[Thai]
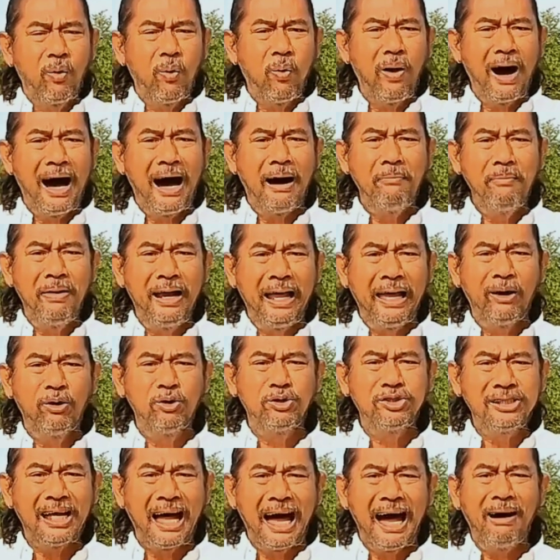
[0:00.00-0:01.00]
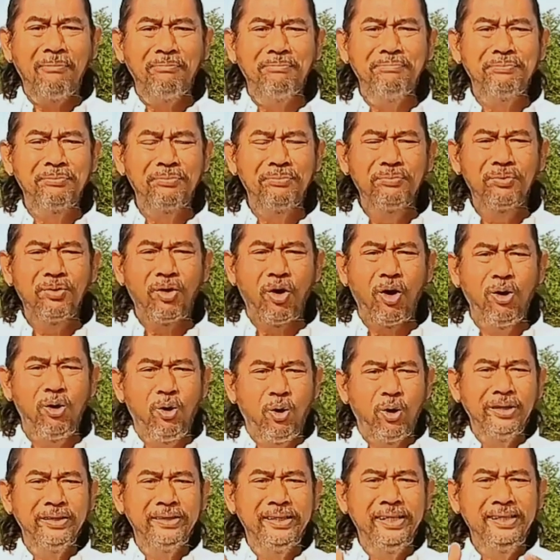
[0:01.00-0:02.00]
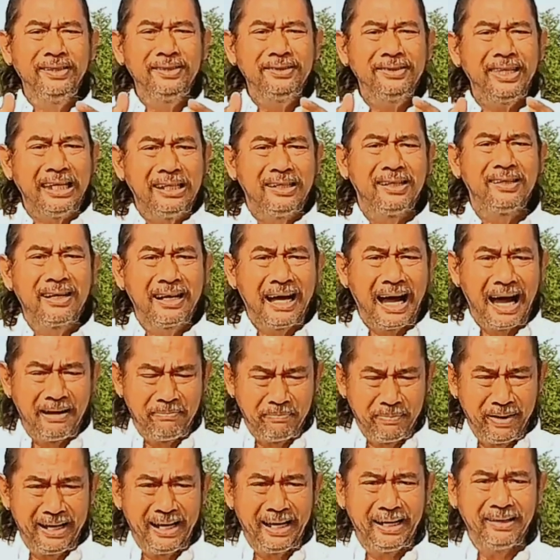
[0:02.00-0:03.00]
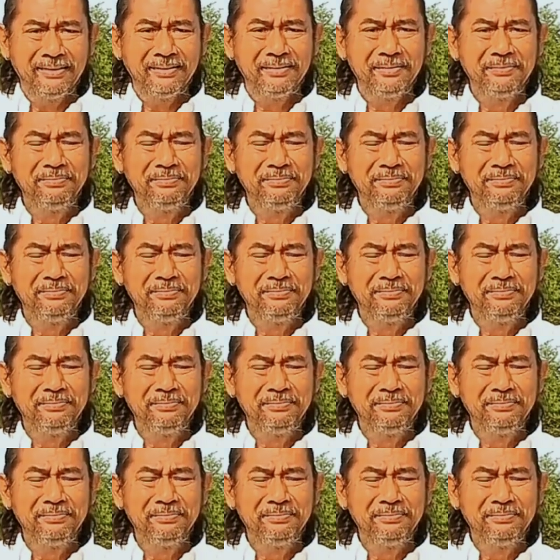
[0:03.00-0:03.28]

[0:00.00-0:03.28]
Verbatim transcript: ความเร็วสามของคนที่ติดการพนัน